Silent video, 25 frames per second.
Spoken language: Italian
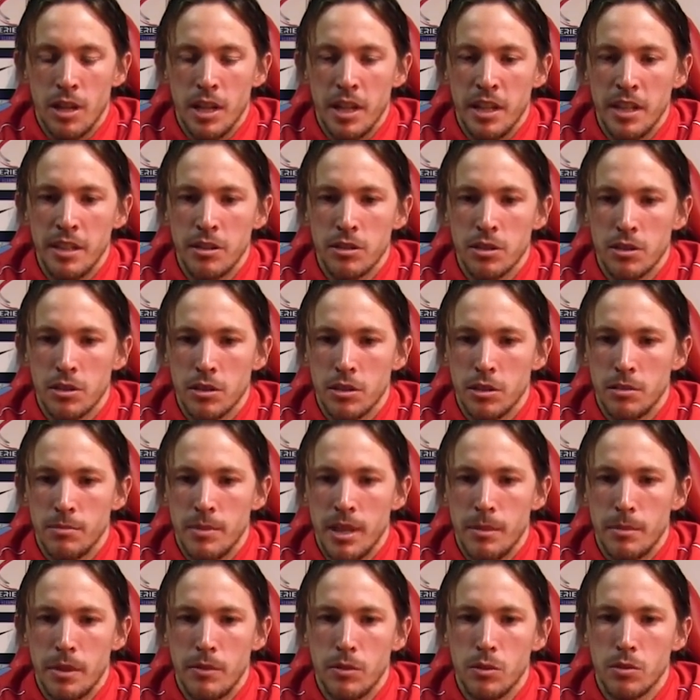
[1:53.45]
All'inizio, secondo
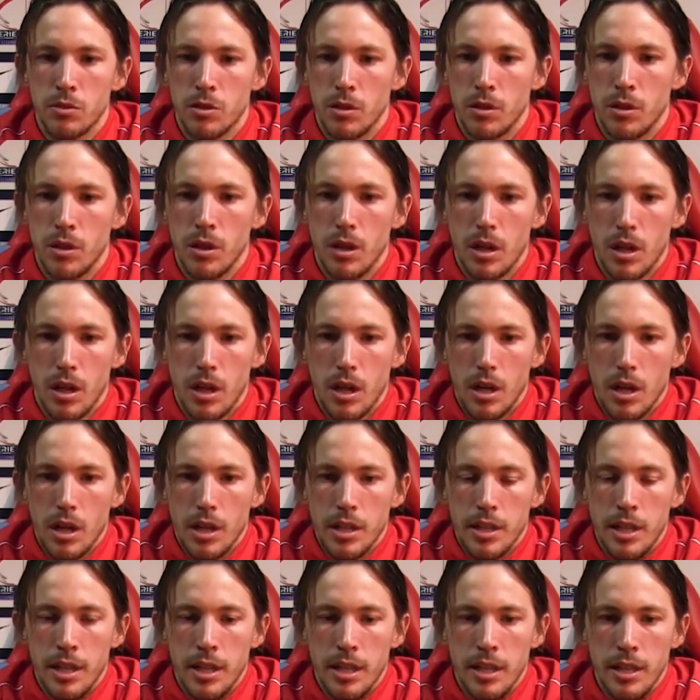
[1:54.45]
me, abbiamo avuto
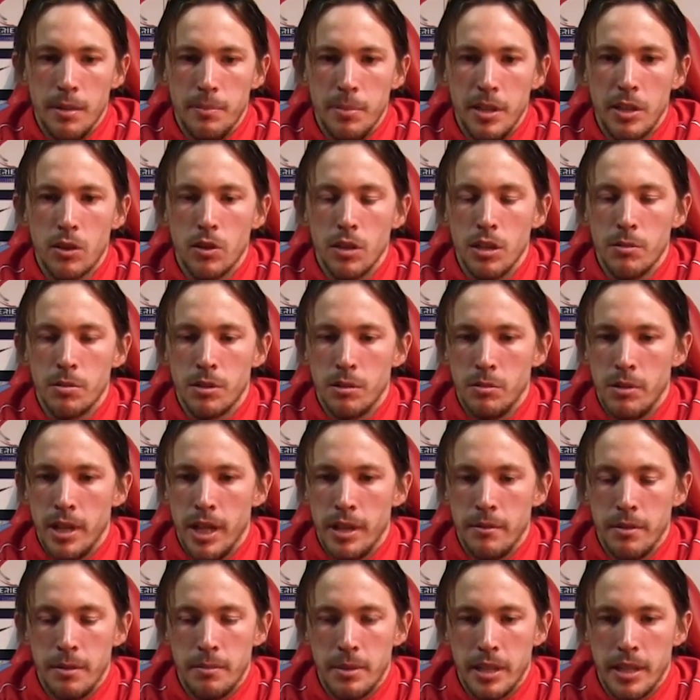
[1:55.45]
dei piccoli
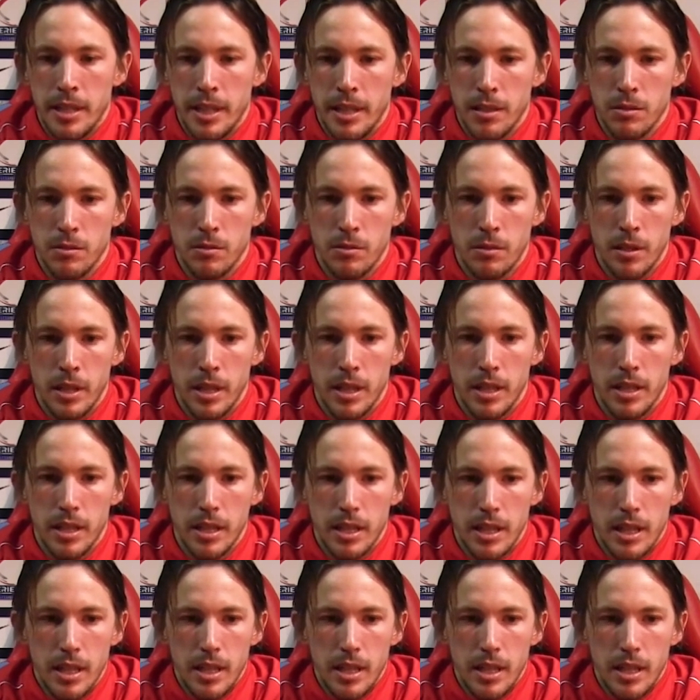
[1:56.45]
problemi perché comunque